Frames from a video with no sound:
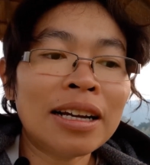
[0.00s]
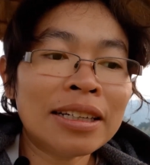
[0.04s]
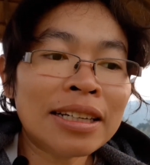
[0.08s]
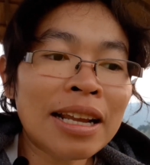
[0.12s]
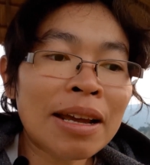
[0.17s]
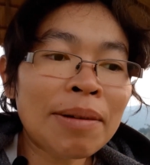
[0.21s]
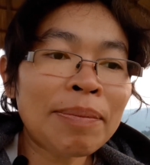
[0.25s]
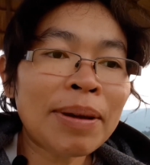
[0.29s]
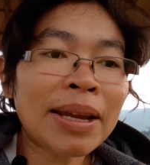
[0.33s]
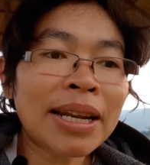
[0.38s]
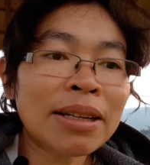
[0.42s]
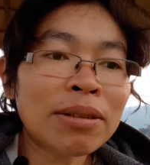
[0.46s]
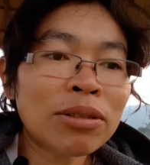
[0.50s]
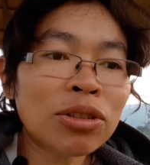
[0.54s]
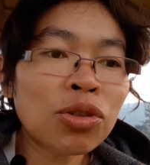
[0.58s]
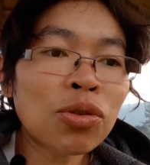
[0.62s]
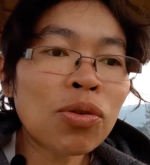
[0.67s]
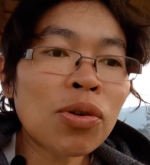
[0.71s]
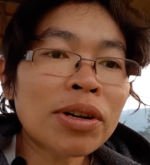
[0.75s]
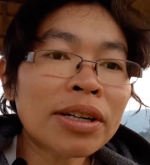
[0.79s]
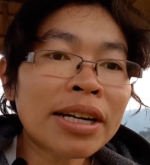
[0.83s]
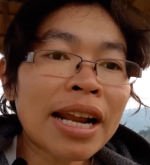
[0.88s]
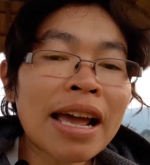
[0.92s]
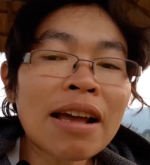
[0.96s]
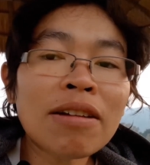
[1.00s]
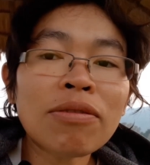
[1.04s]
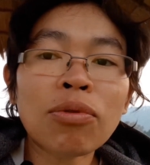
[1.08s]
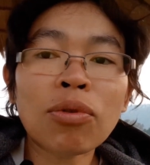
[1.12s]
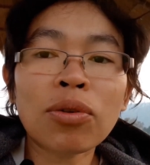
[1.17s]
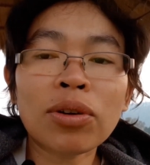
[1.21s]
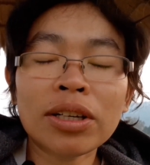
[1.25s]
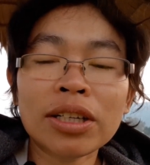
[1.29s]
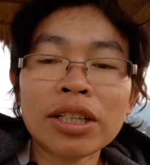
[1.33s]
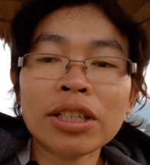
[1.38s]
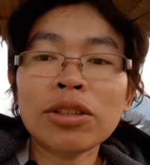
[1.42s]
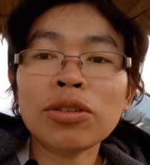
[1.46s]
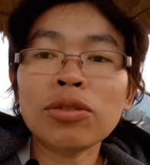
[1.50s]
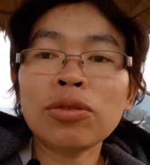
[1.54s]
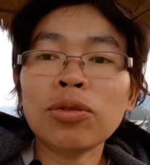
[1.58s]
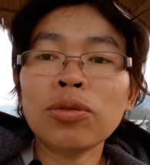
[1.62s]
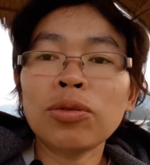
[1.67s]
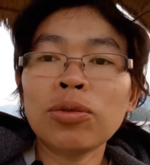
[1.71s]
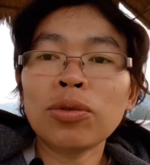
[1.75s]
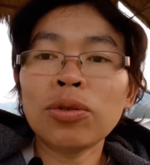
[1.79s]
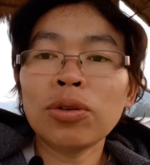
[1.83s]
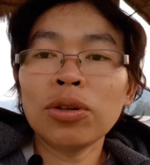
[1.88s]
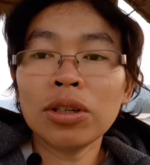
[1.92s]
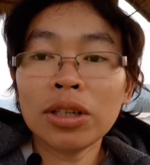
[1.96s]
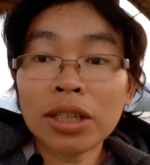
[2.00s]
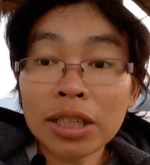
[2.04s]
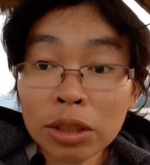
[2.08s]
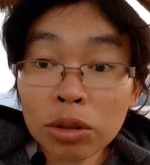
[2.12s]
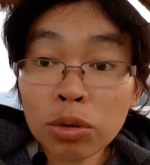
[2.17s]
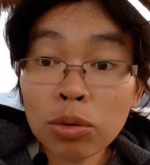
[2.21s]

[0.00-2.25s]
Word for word: ถ้าเป็นช่วงหน้าฝนฤดูฤ